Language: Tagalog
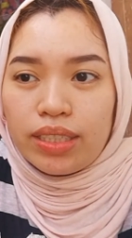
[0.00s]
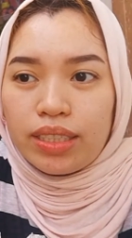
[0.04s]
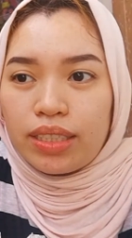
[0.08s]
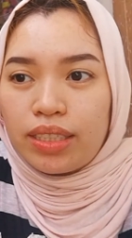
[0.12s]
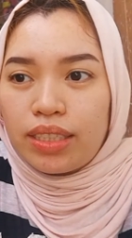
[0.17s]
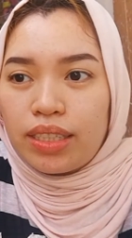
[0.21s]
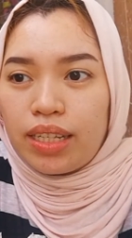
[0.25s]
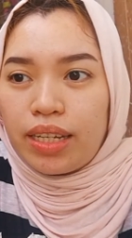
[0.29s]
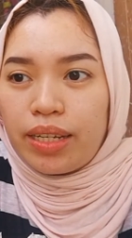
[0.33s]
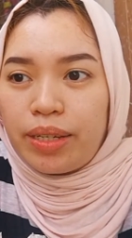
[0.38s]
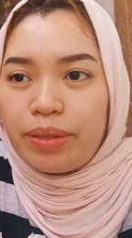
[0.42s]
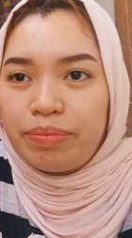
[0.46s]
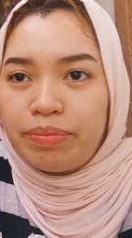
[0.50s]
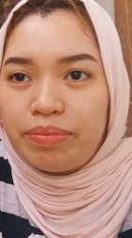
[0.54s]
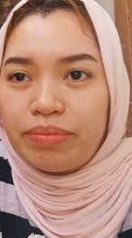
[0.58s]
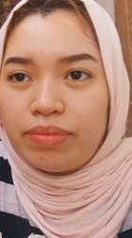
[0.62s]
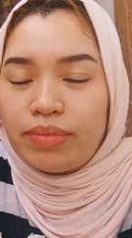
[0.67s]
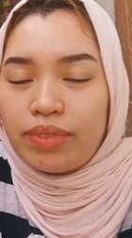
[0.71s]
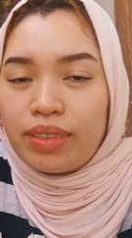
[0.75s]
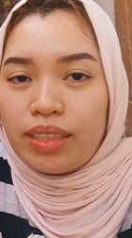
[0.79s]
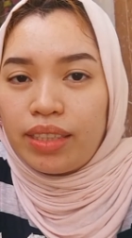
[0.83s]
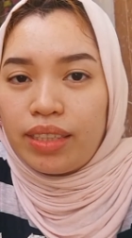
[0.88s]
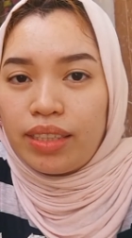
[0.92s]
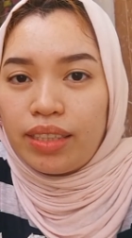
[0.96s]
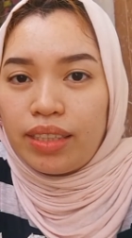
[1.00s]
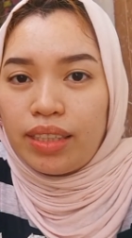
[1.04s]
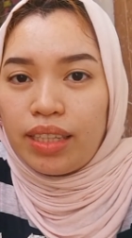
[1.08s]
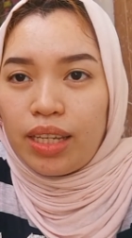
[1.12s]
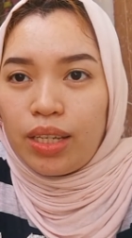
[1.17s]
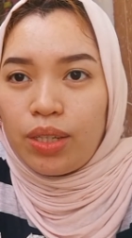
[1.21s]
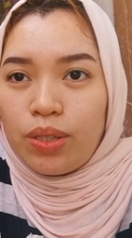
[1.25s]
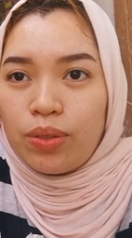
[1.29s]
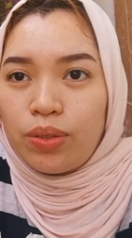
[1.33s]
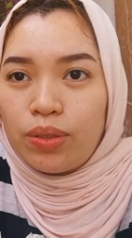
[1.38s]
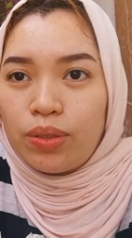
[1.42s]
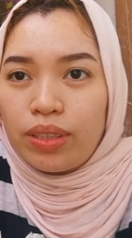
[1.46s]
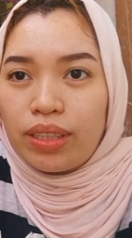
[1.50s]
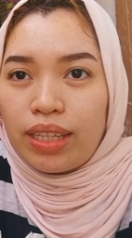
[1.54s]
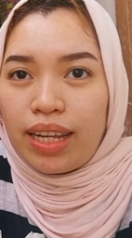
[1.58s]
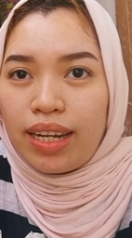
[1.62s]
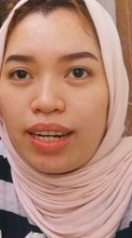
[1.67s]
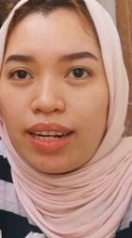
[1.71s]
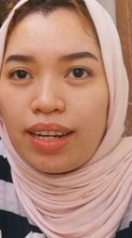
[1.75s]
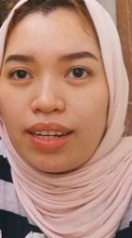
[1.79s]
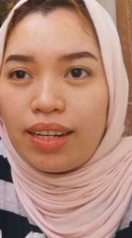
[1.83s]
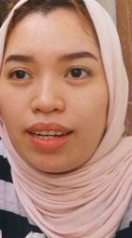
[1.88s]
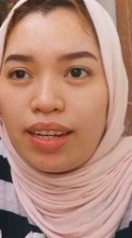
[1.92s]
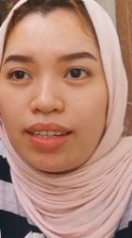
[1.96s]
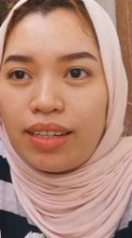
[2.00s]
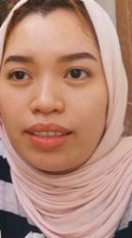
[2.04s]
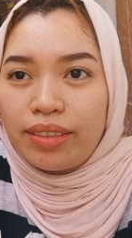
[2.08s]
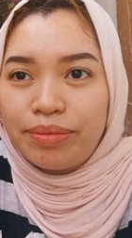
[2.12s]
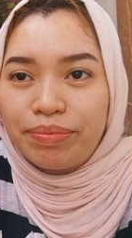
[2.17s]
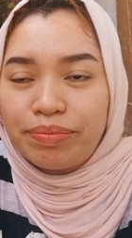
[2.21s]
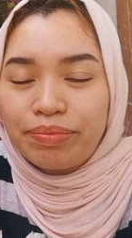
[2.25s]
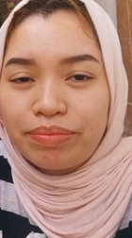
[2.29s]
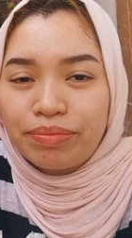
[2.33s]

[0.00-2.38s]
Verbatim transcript: um, hindi yun talagang